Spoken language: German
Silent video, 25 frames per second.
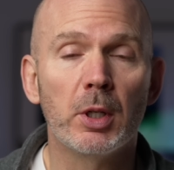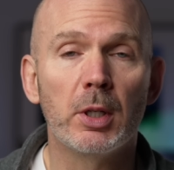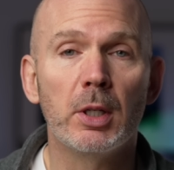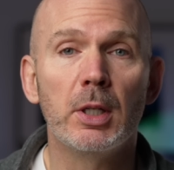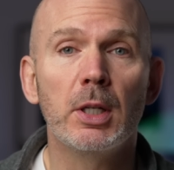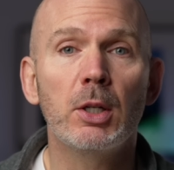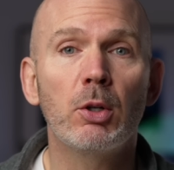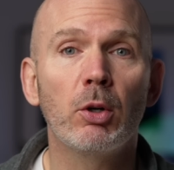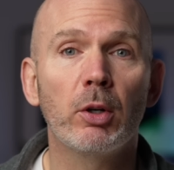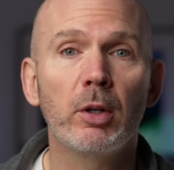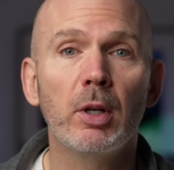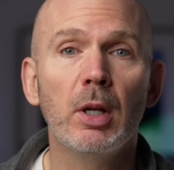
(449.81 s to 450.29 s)
Die
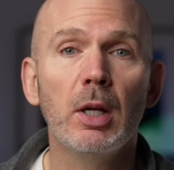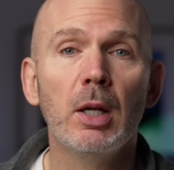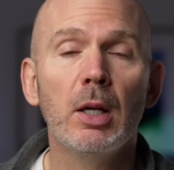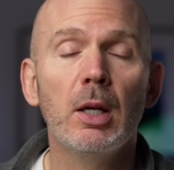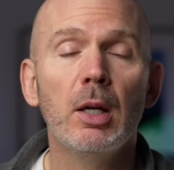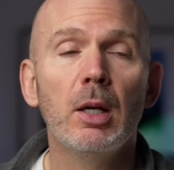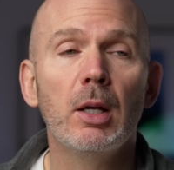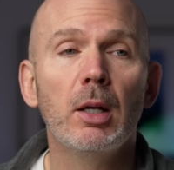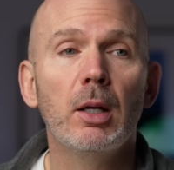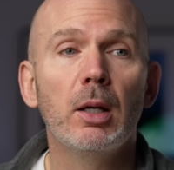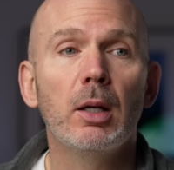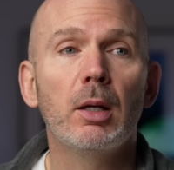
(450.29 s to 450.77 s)
Nikon
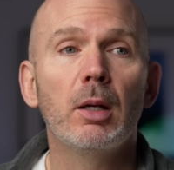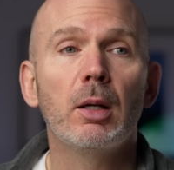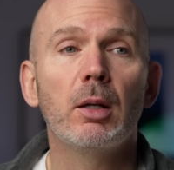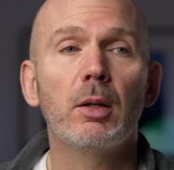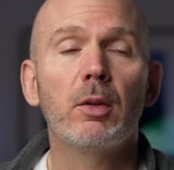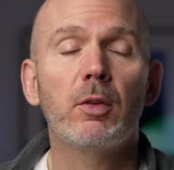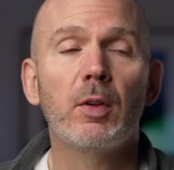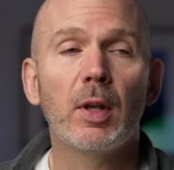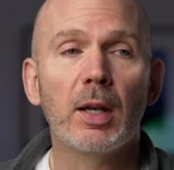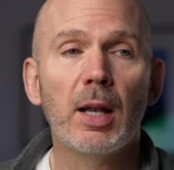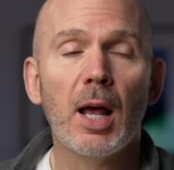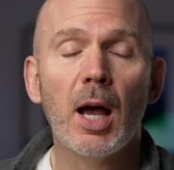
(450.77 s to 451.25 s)

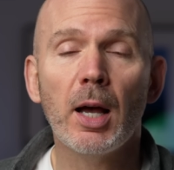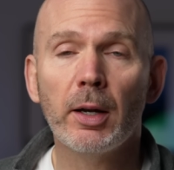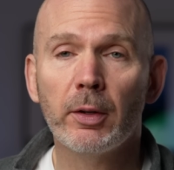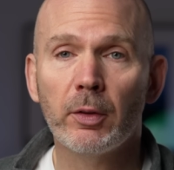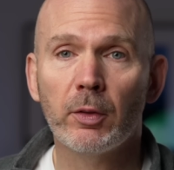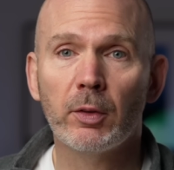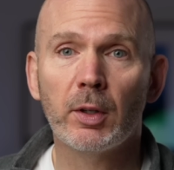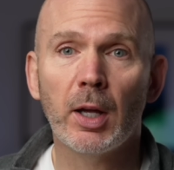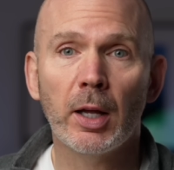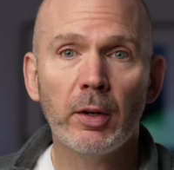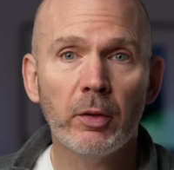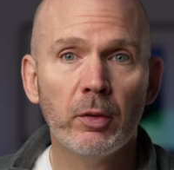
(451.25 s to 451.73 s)
Z8
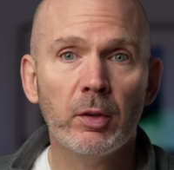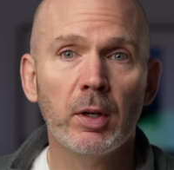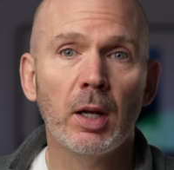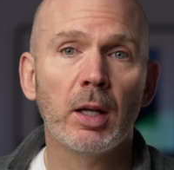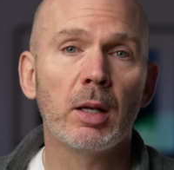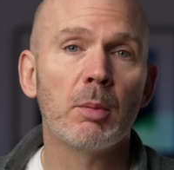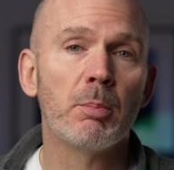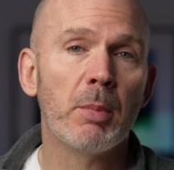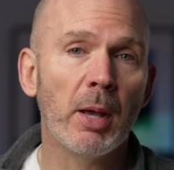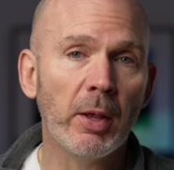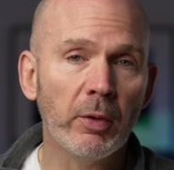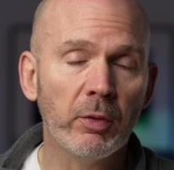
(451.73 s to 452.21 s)
ist ganz klar
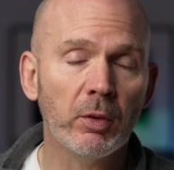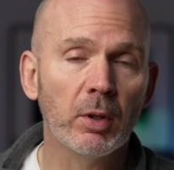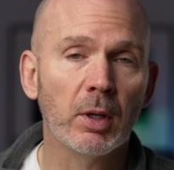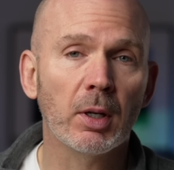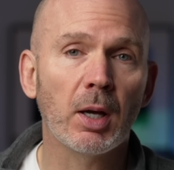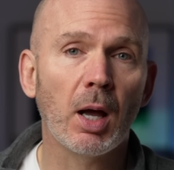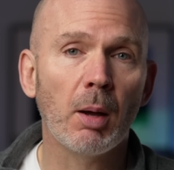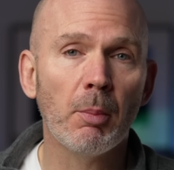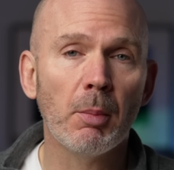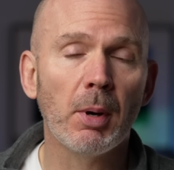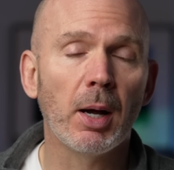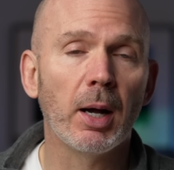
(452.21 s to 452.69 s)
eine bessere
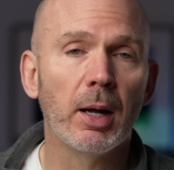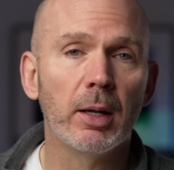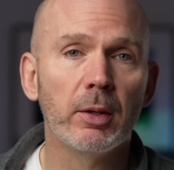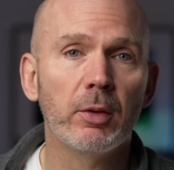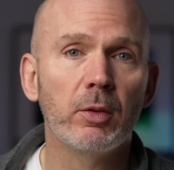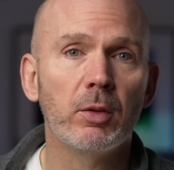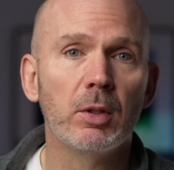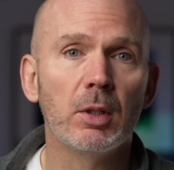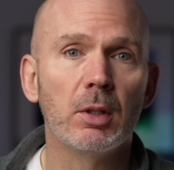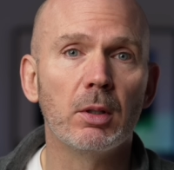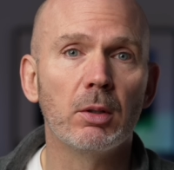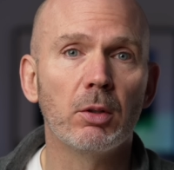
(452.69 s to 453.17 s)
Kamera
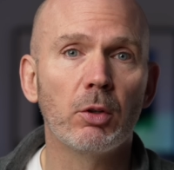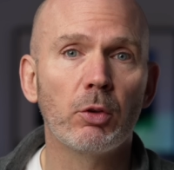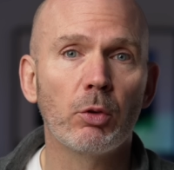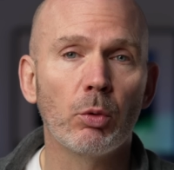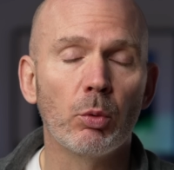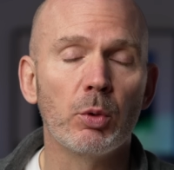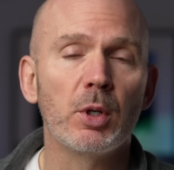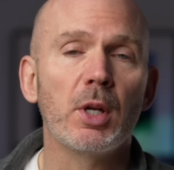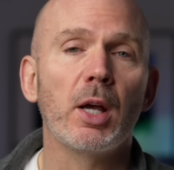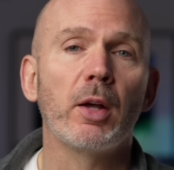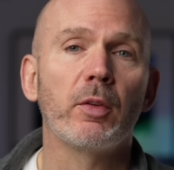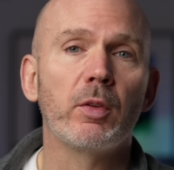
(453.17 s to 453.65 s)
als die
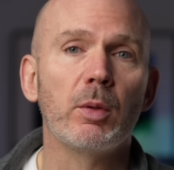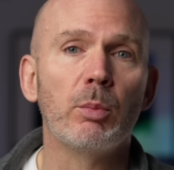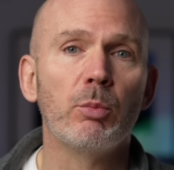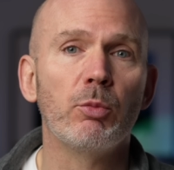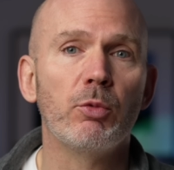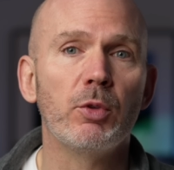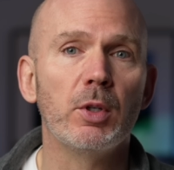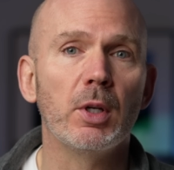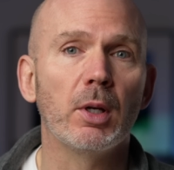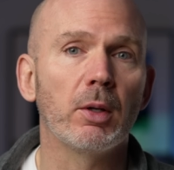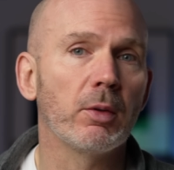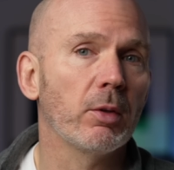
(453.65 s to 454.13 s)
Sony A7
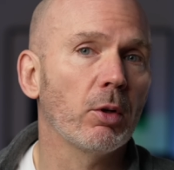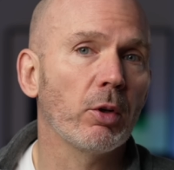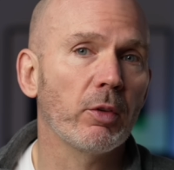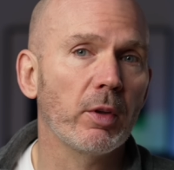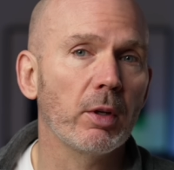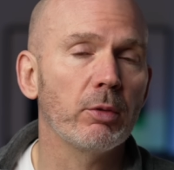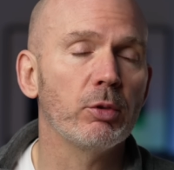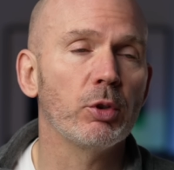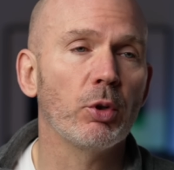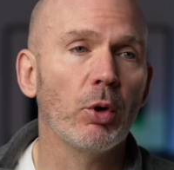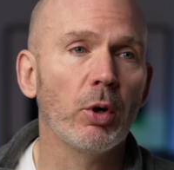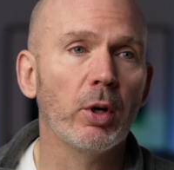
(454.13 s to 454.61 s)
IV, ist auch
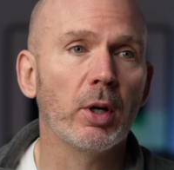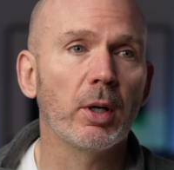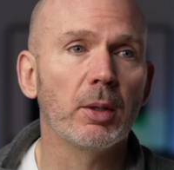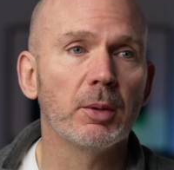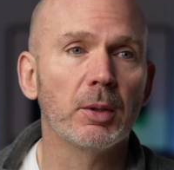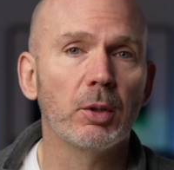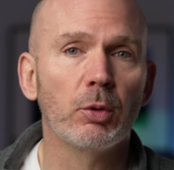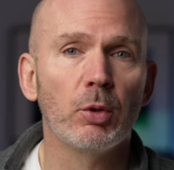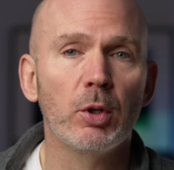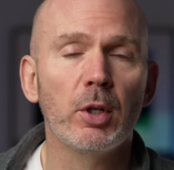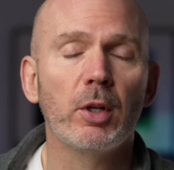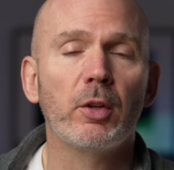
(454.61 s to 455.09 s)
sehr viel teurer,
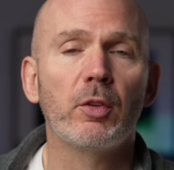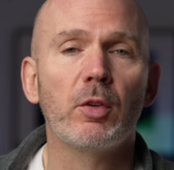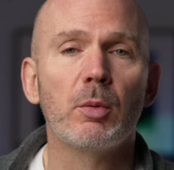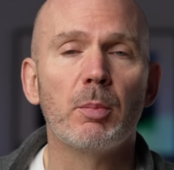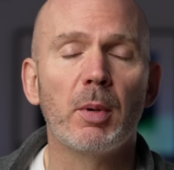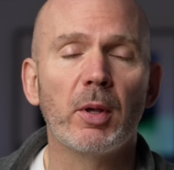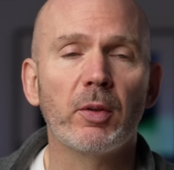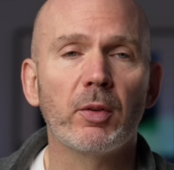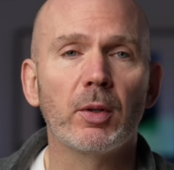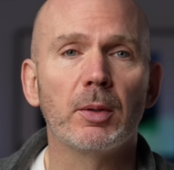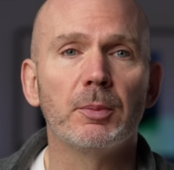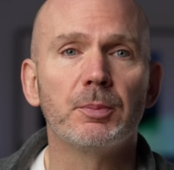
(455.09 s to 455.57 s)
natürlich ist sie
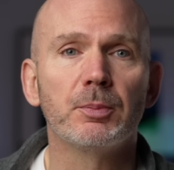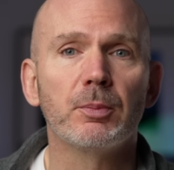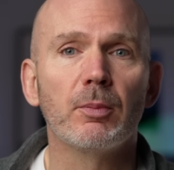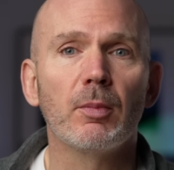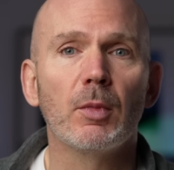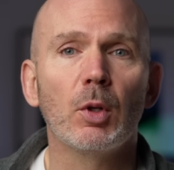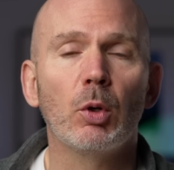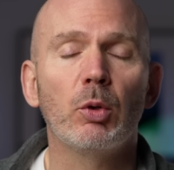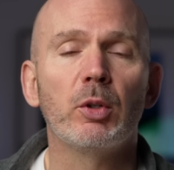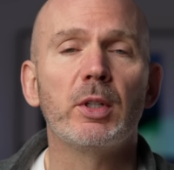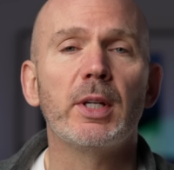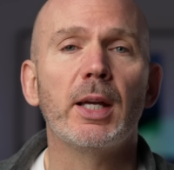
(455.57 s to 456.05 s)
besser
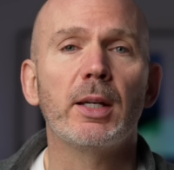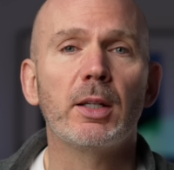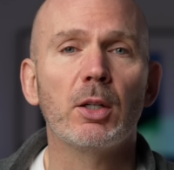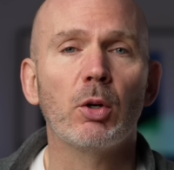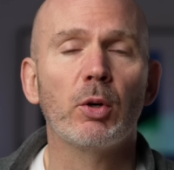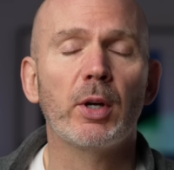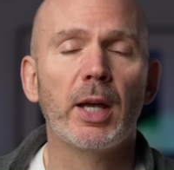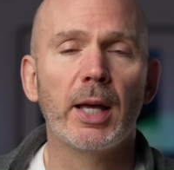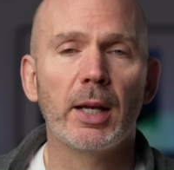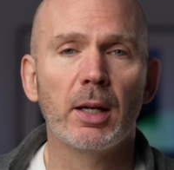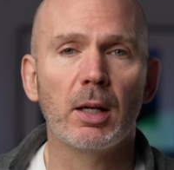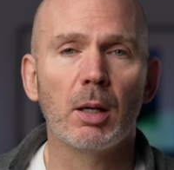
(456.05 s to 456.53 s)
und die hätte ich
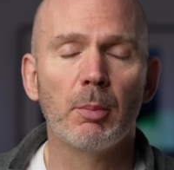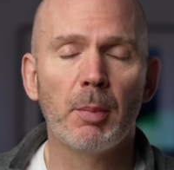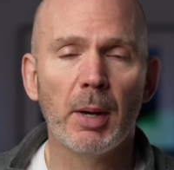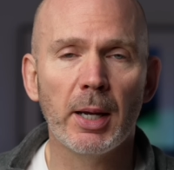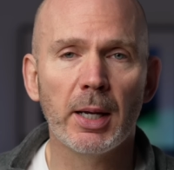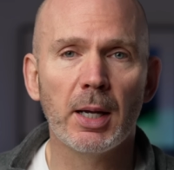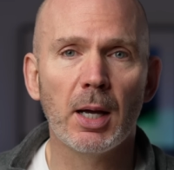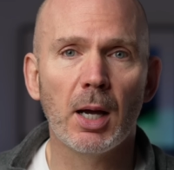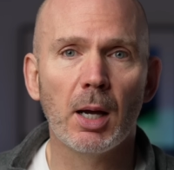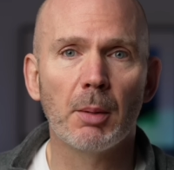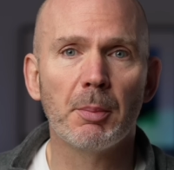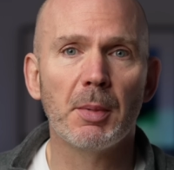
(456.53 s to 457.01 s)
auch gerne
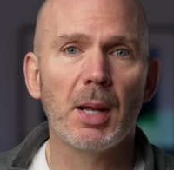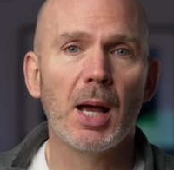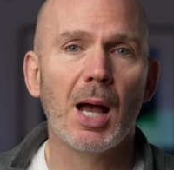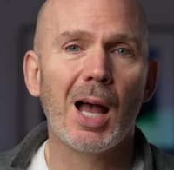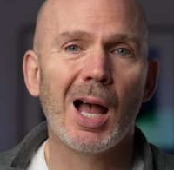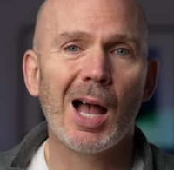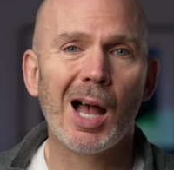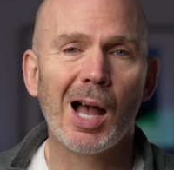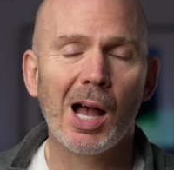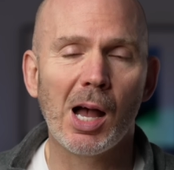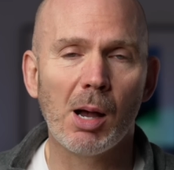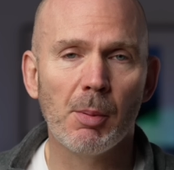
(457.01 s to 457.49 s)
dabei gehabt,
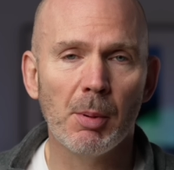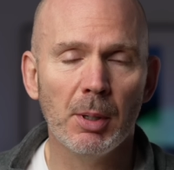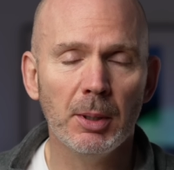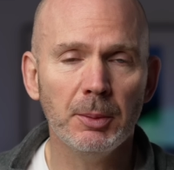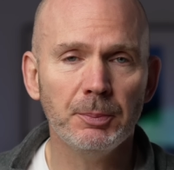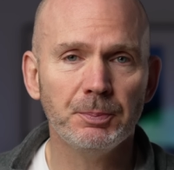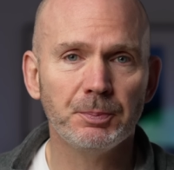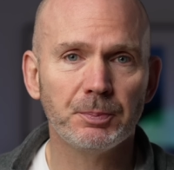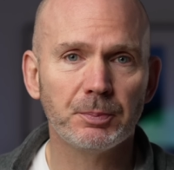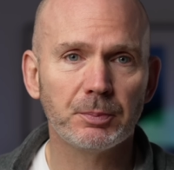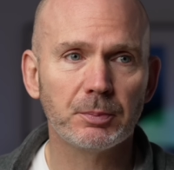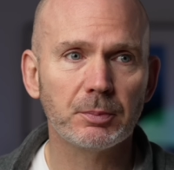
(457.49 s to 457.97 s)

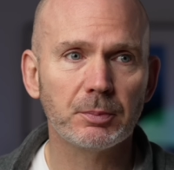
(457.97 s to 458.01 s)
aber